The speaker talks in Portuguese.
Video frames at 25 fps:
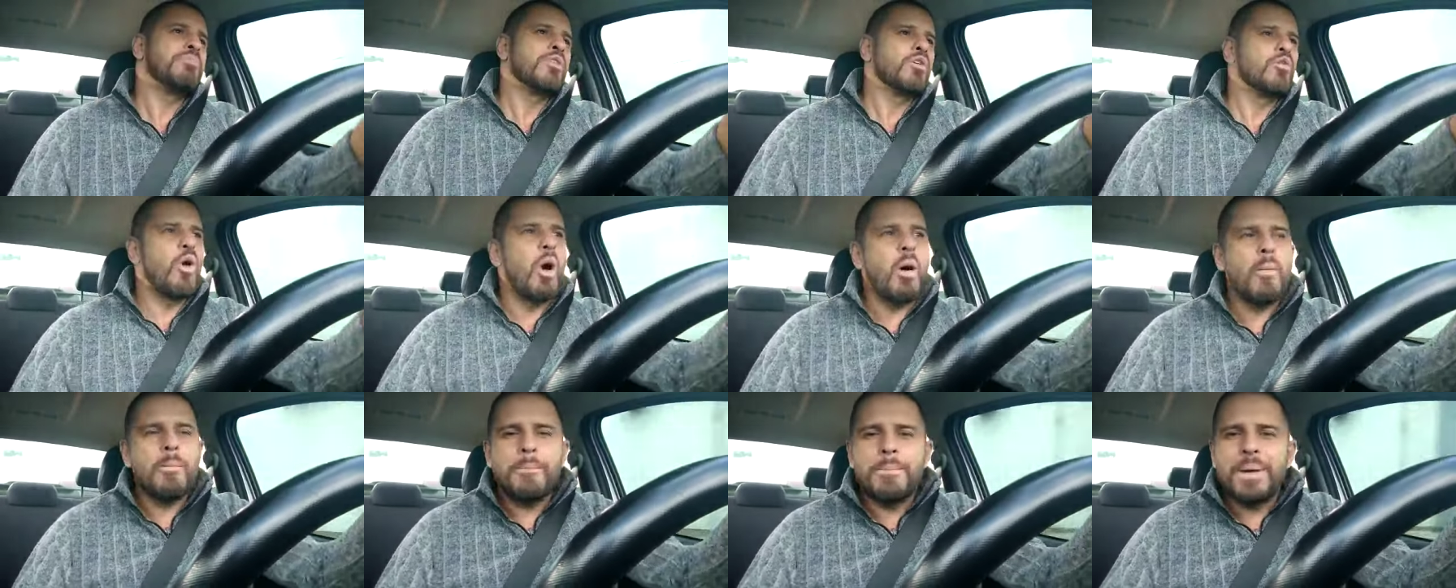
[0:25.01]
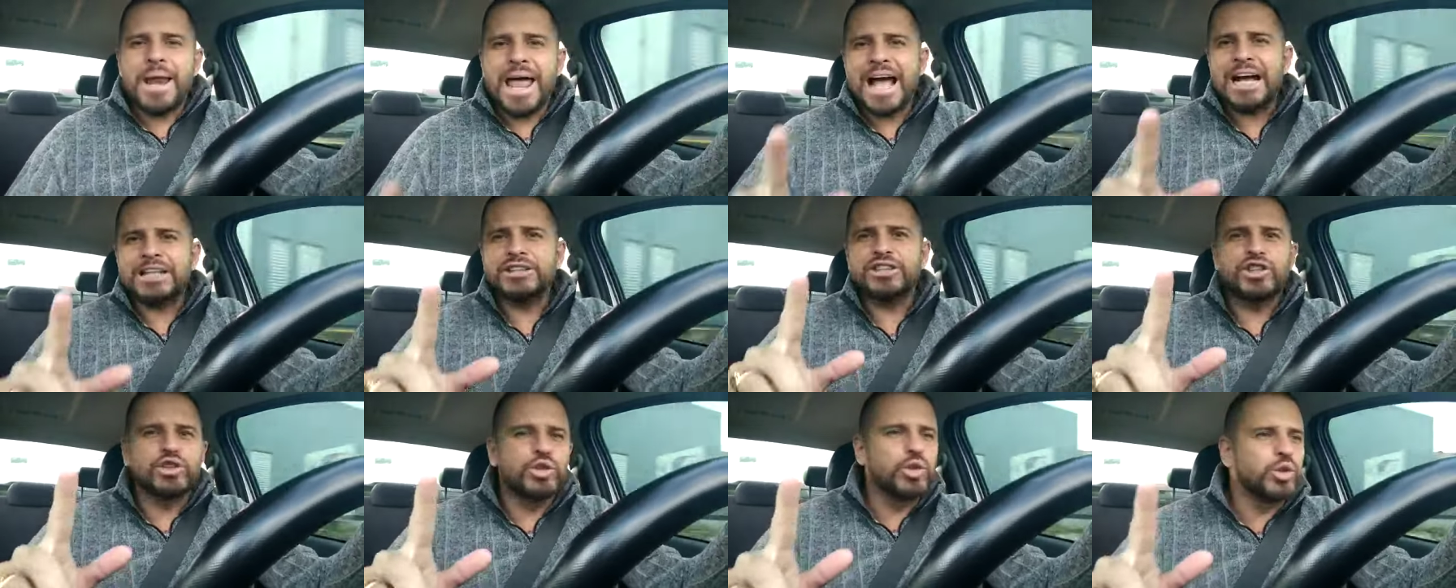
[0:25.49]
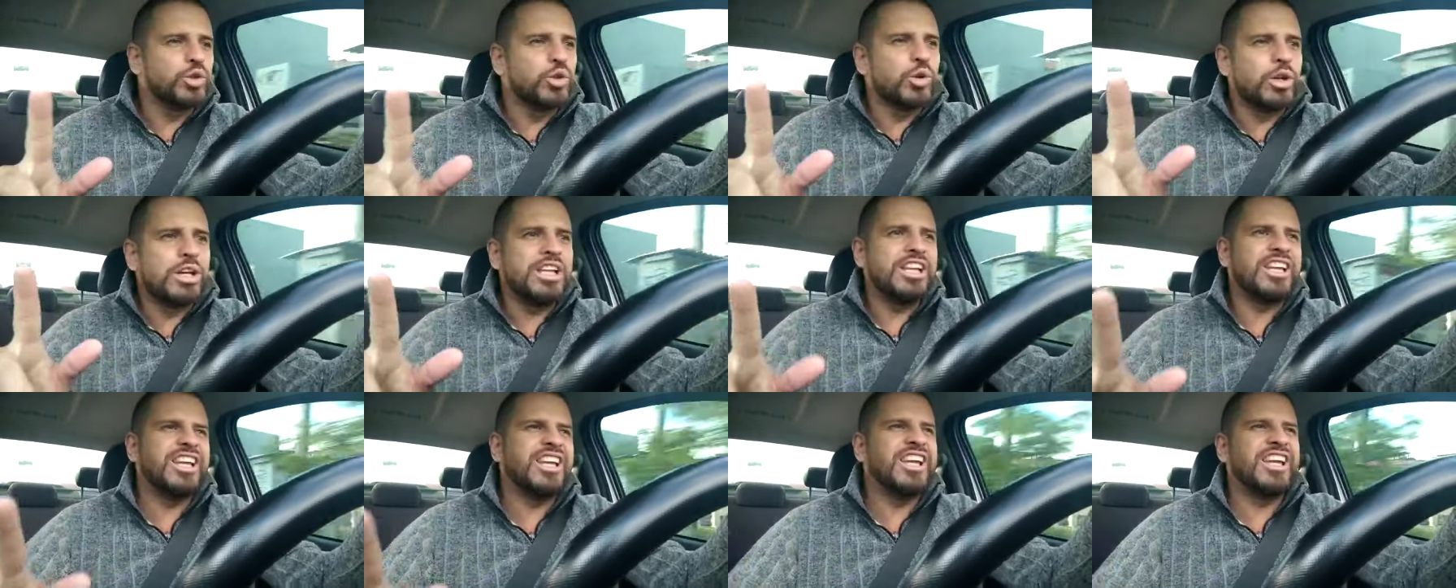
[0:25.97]
complexo do
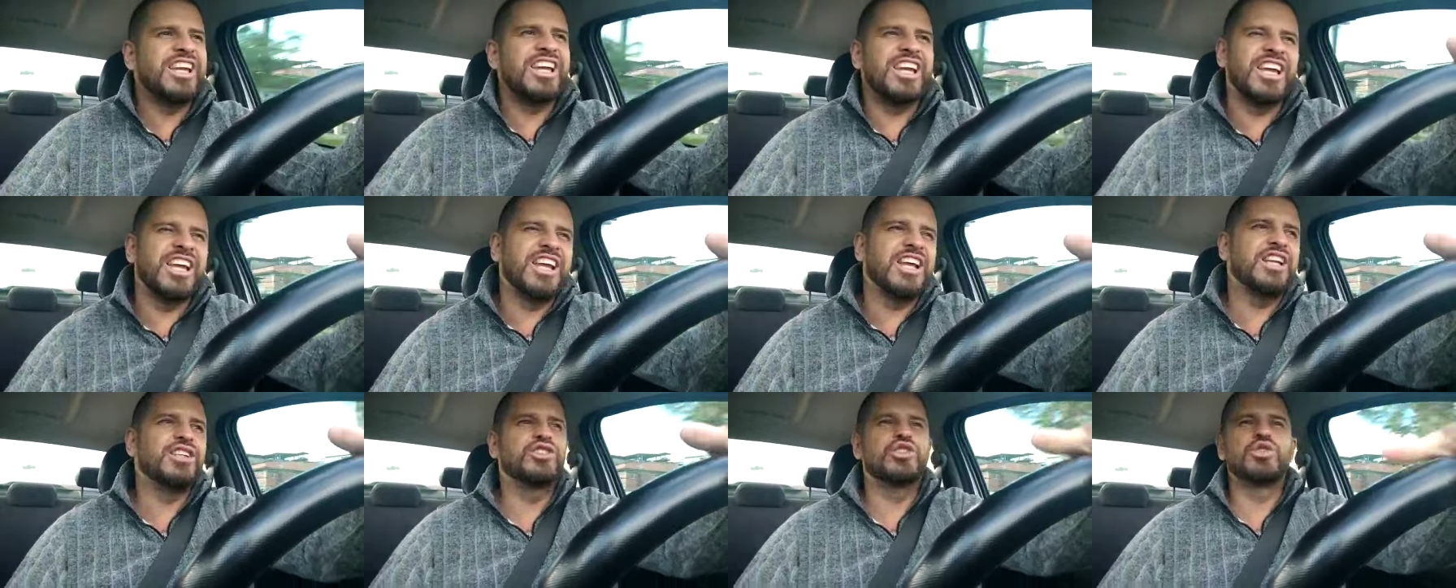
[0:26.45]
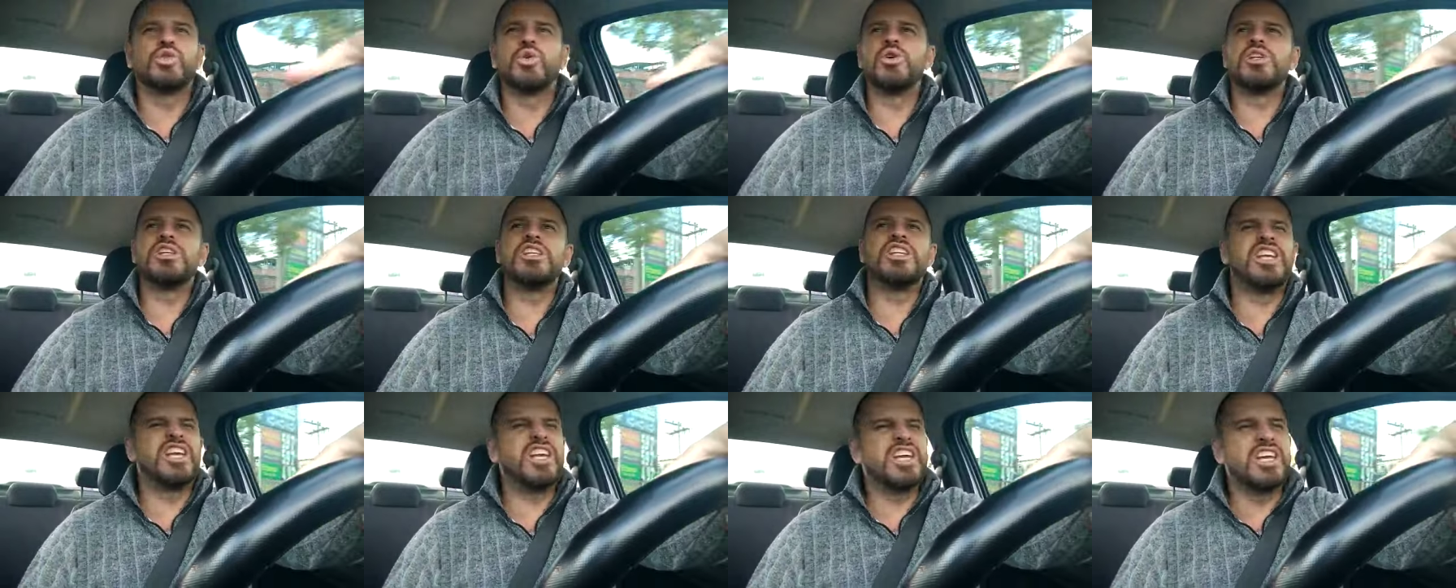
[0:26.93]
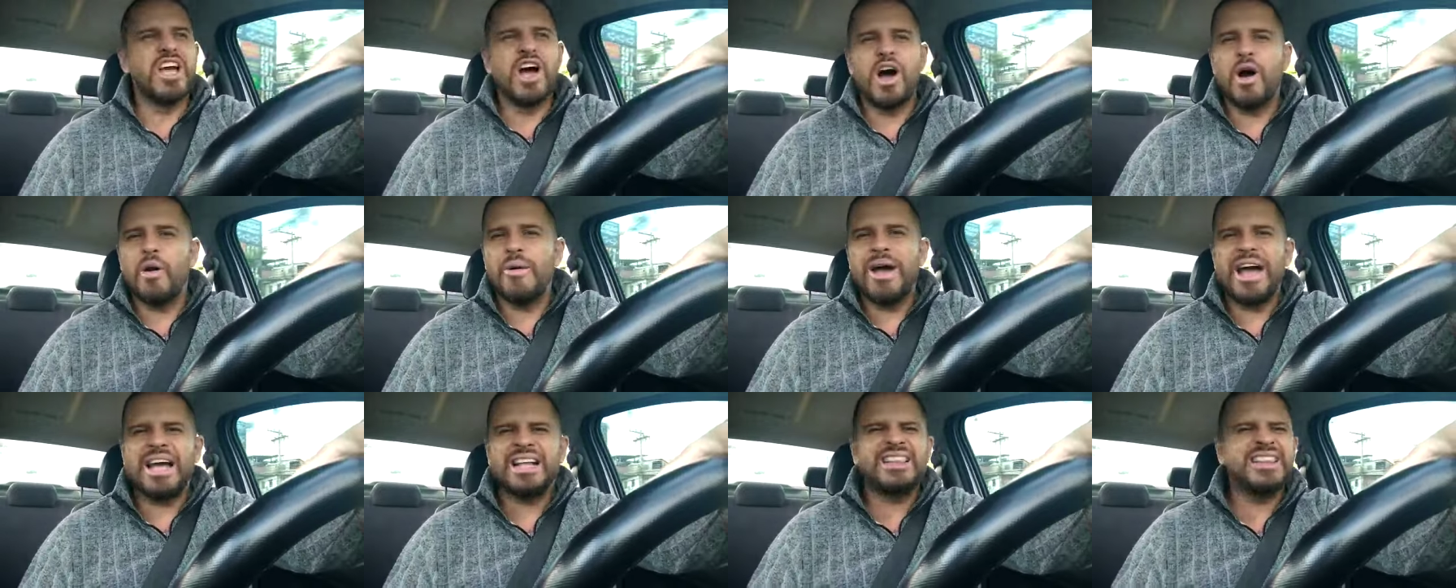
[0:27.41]
Lins,
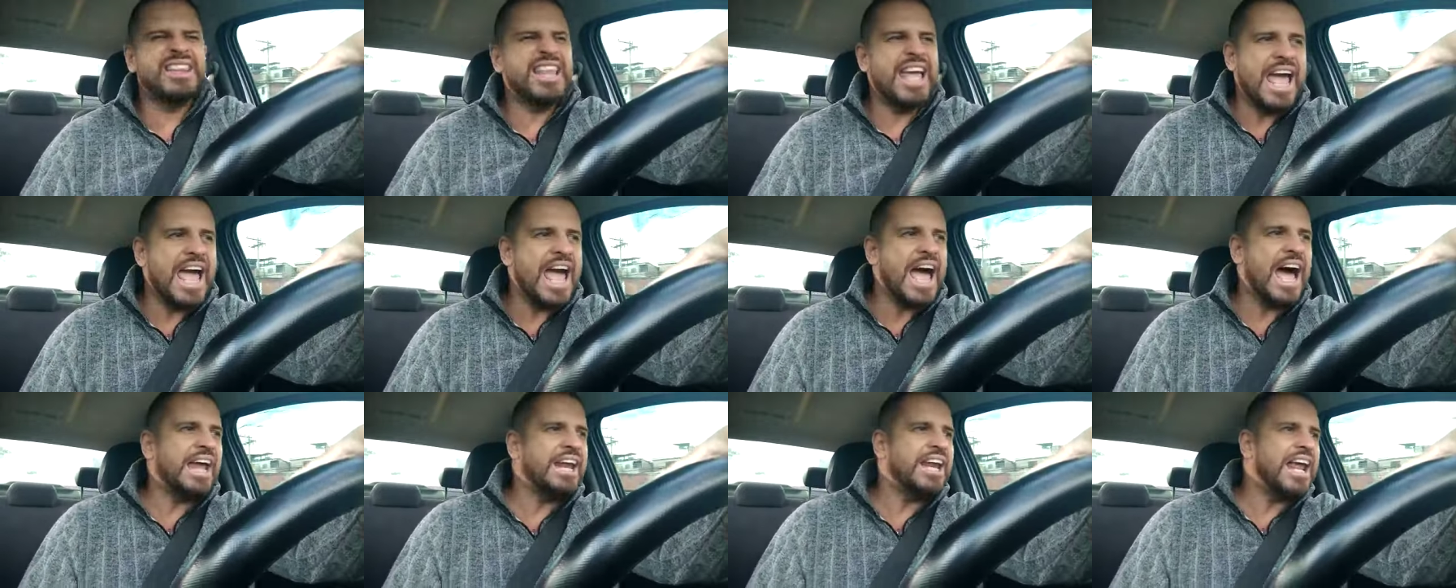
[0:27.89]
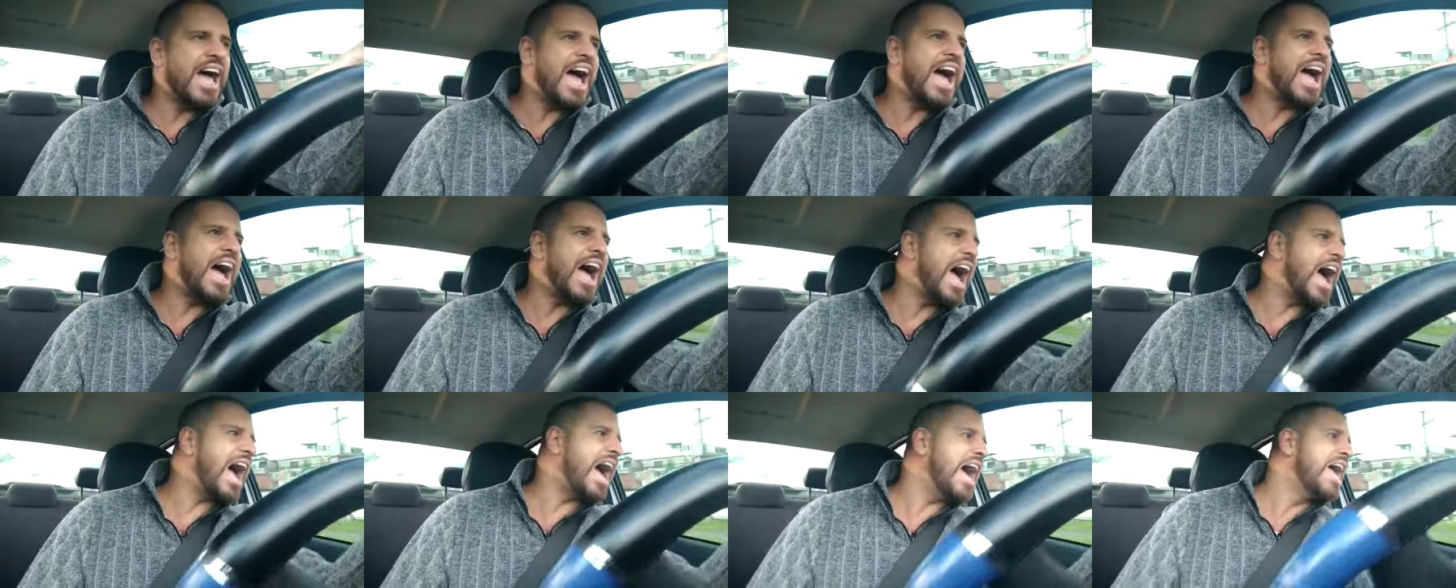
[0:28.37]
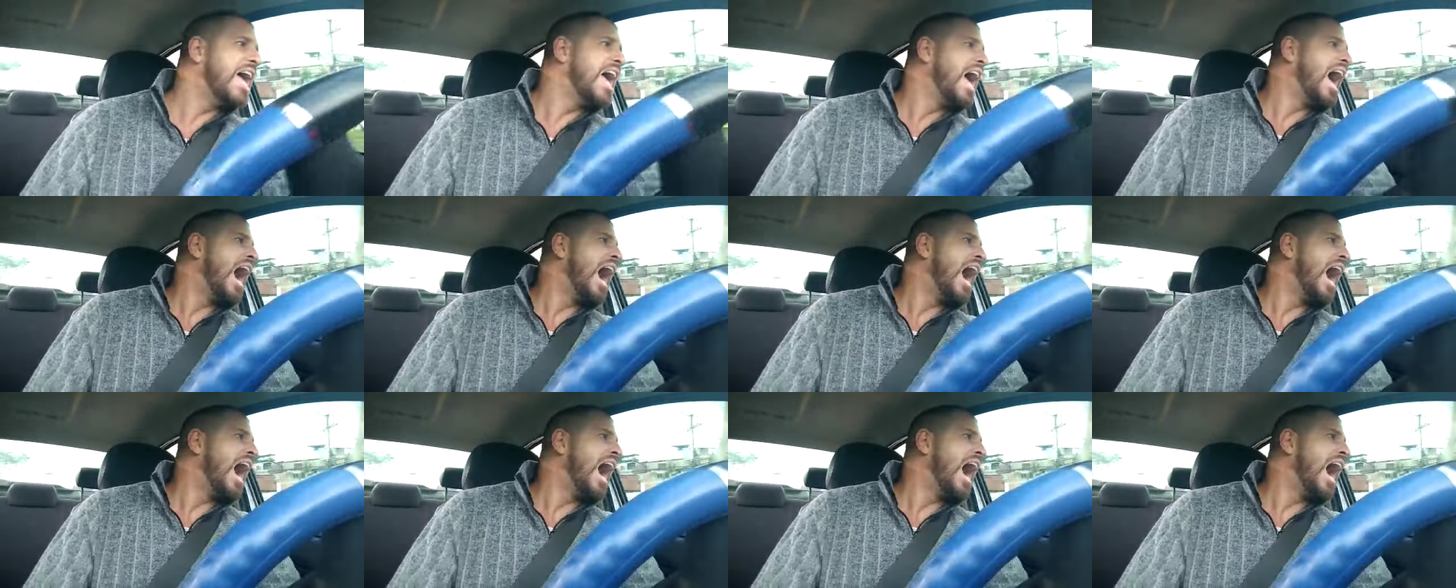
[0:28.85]
união eterna